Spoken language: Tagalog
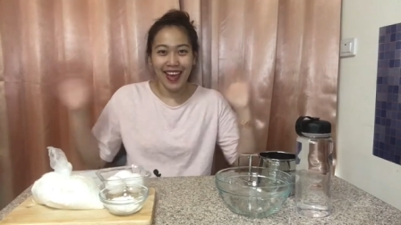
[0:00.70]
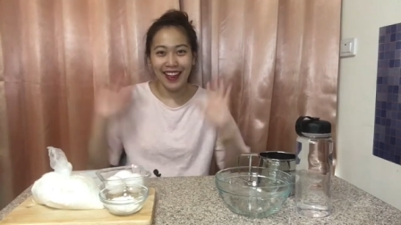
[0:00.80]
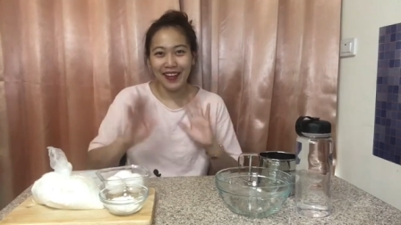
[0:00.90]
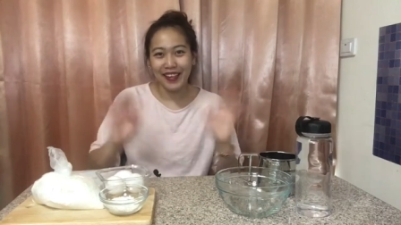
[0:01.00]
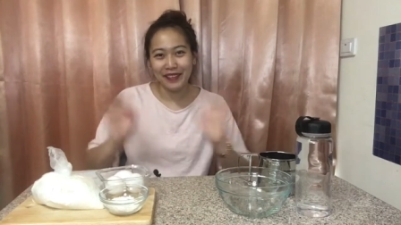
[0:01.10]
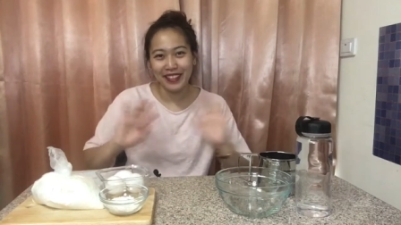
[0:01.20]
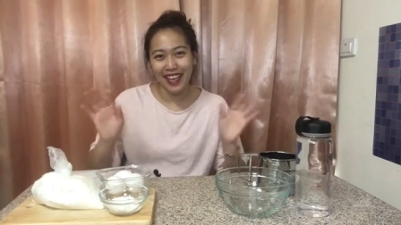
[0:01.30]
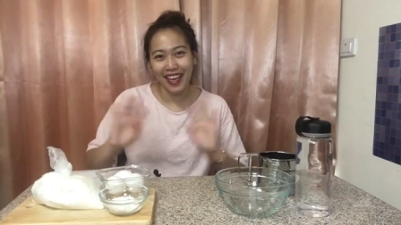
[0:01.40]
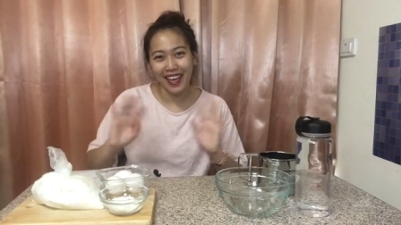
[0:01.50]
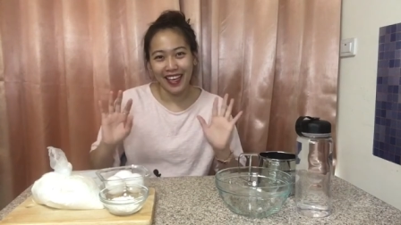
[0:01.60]
welcome sa
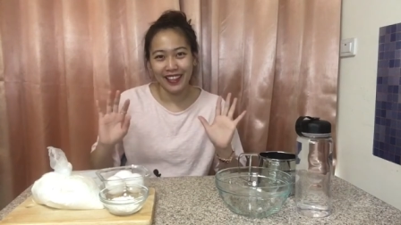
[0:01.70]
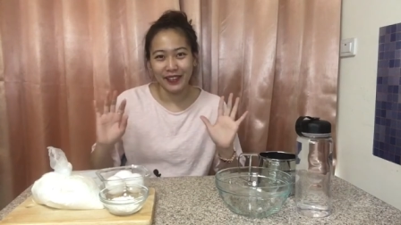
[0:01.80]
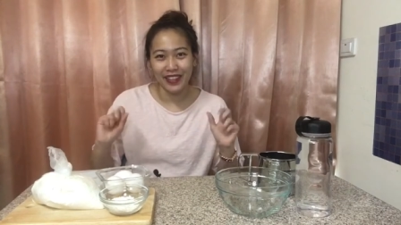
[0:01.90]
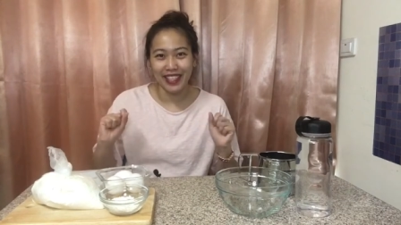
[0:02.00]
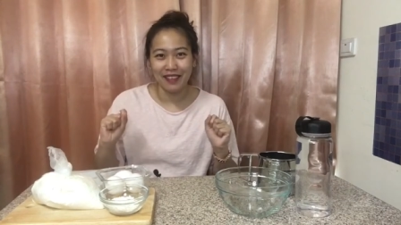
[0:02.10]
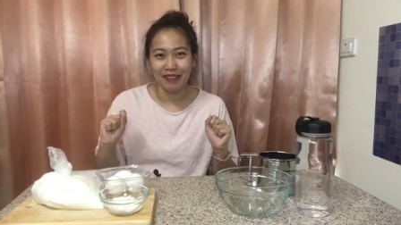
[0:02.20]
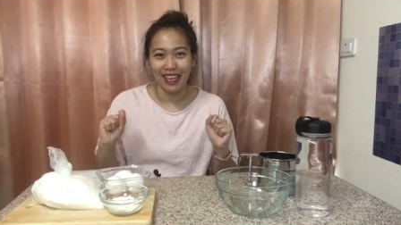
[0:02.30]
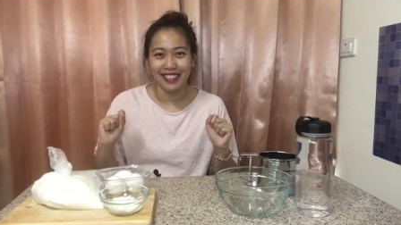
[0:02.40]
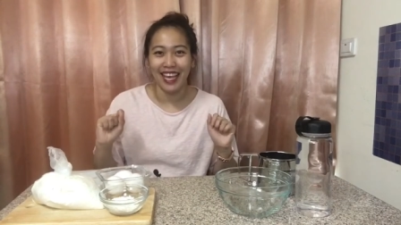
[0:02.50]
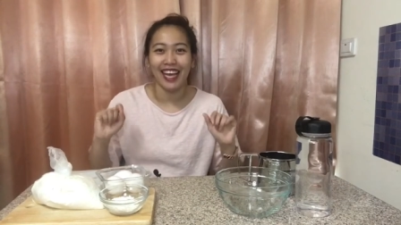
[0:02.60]
at welcome back
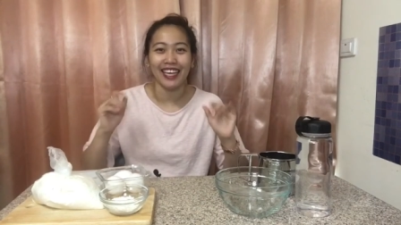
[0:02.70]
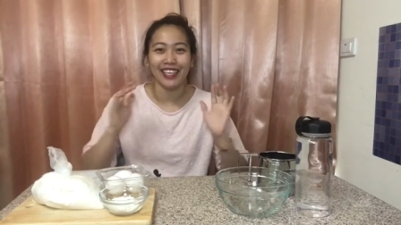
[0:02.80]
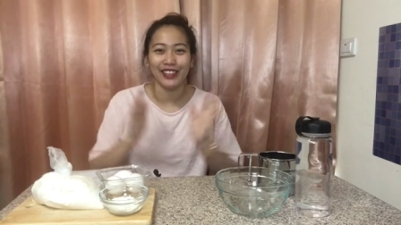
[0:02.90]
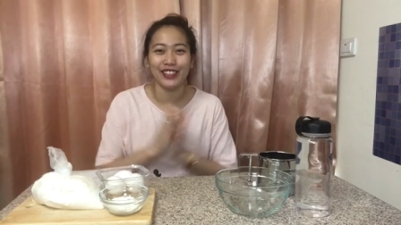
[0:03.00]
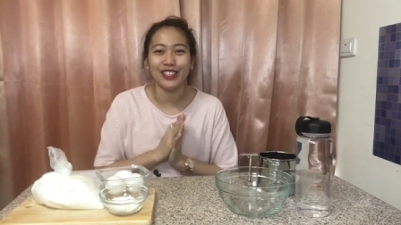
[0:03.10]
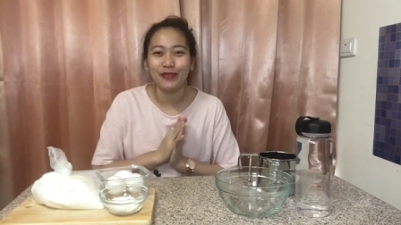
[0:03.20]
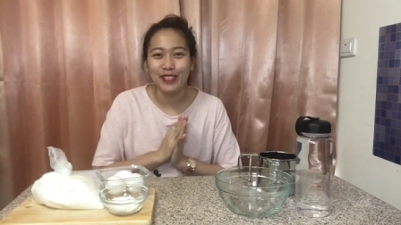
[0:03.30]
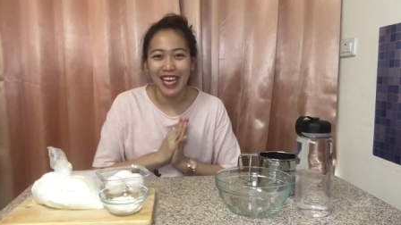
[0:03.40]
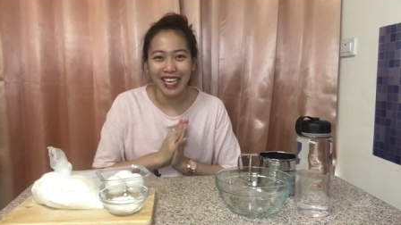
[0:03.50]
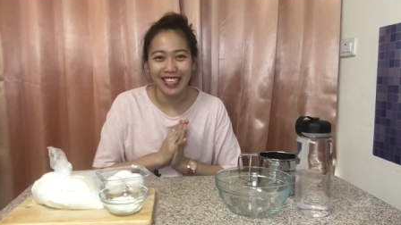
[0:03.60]
sa aking YouTube
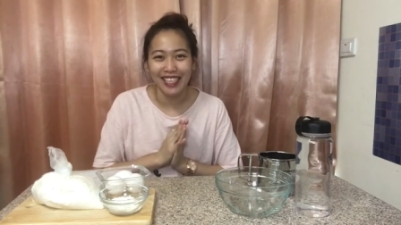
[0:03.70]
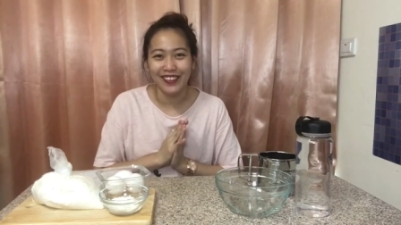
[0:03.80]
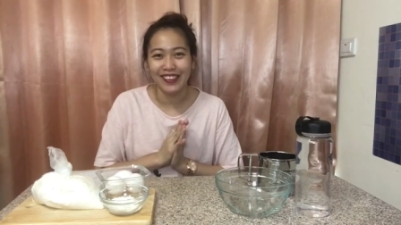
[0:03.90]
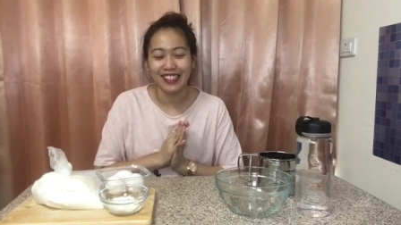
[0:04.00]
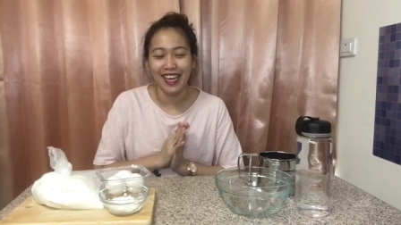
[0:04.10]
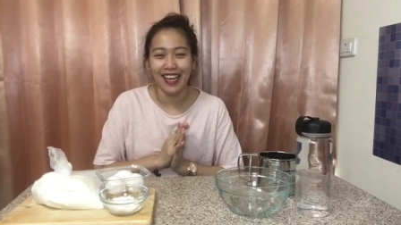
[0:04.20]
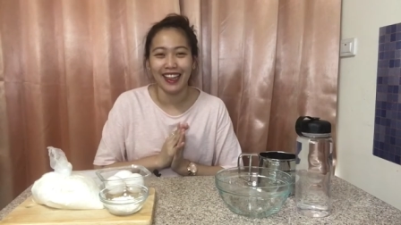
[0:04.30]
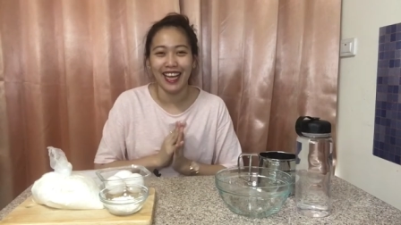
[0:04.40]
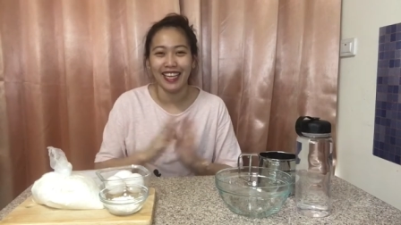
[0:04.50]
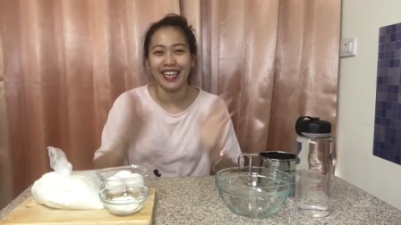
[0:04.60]
channel kung saan
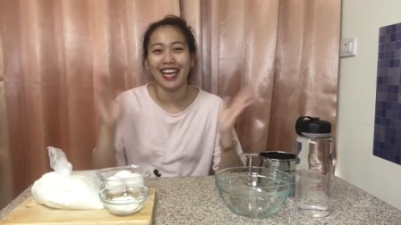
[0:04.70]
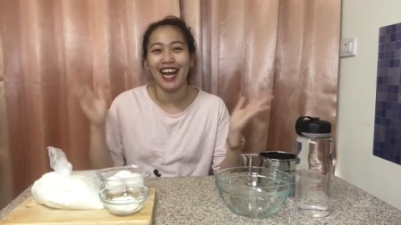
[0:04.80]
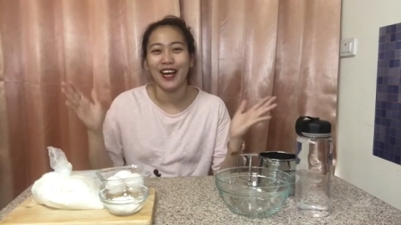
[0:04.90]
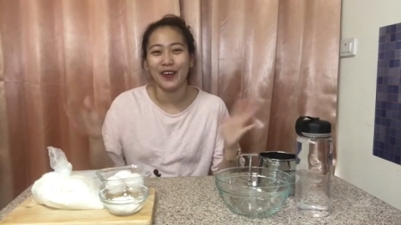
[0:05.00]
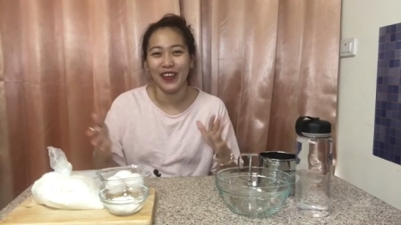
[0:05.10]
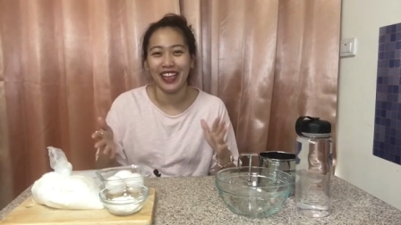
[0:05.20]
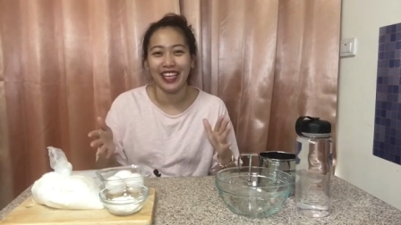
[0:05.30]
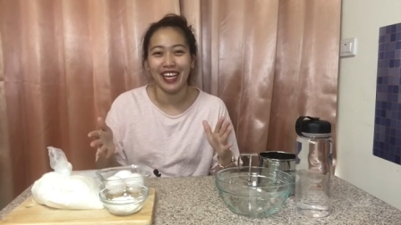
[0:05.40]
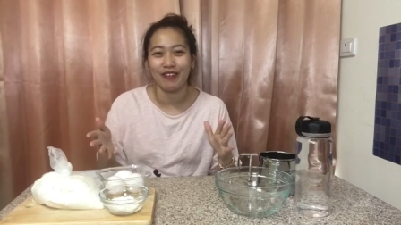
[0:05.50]
lagi kang welcome.